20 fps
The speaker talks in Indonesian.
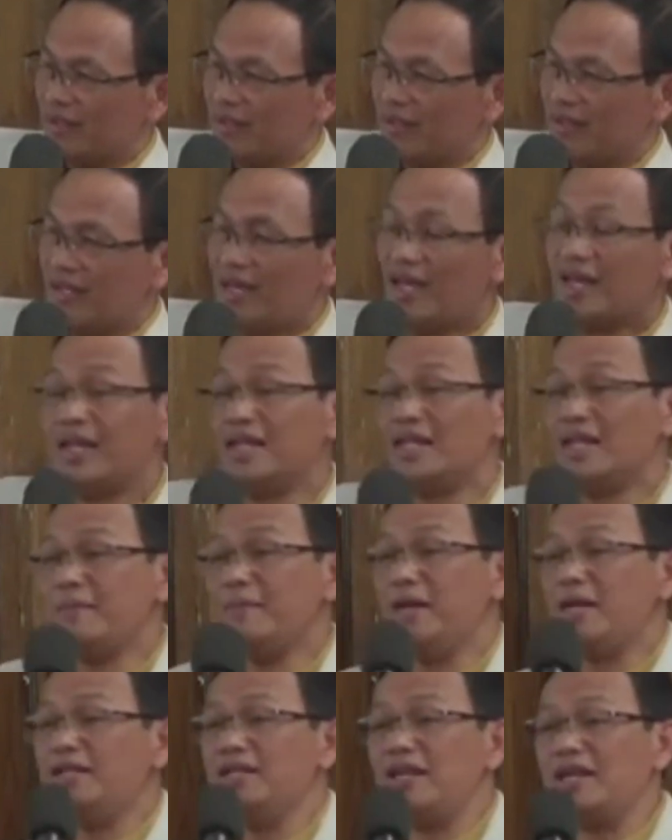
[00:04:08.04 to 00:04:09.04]
Ya kita
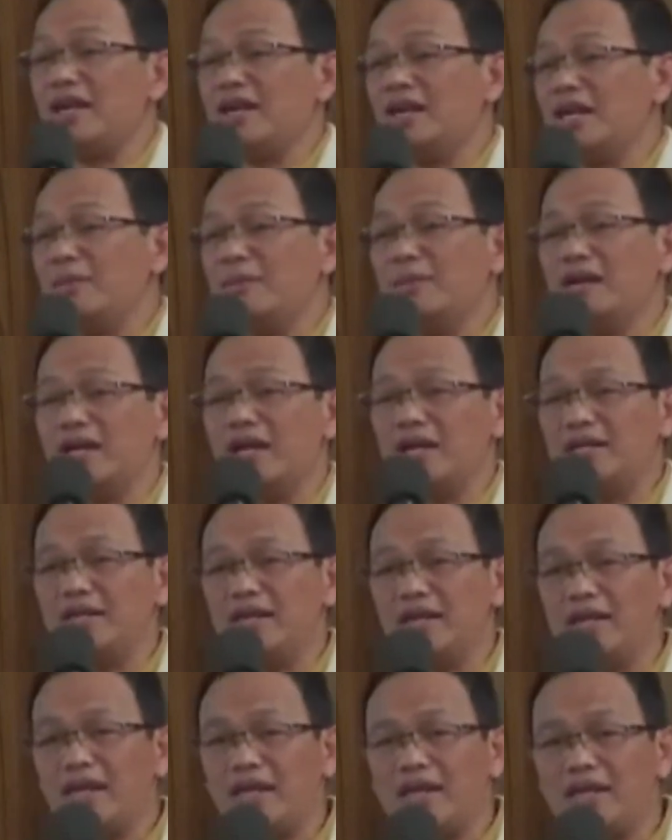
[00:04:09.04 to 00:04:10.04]
belajar agama nggak
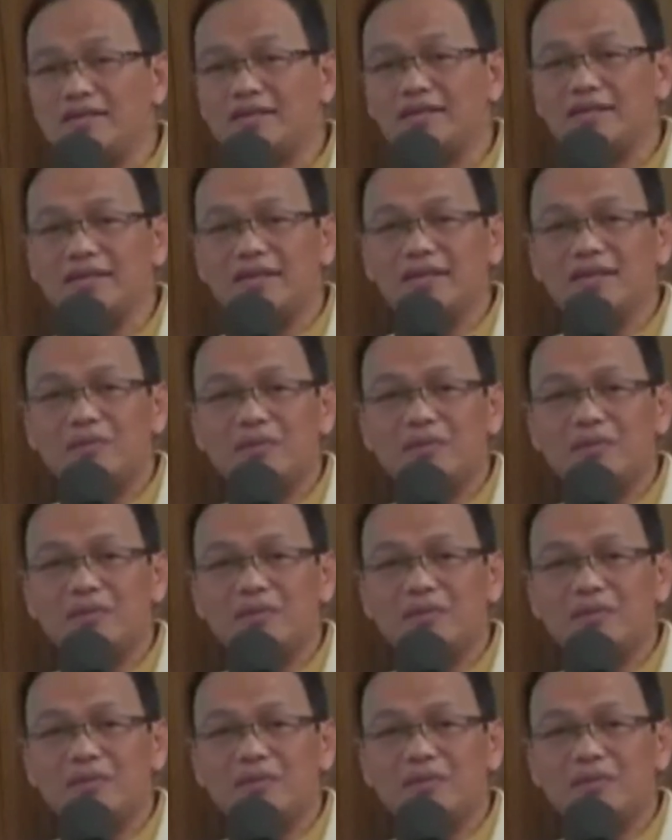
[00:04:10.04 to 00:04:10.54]
jelas,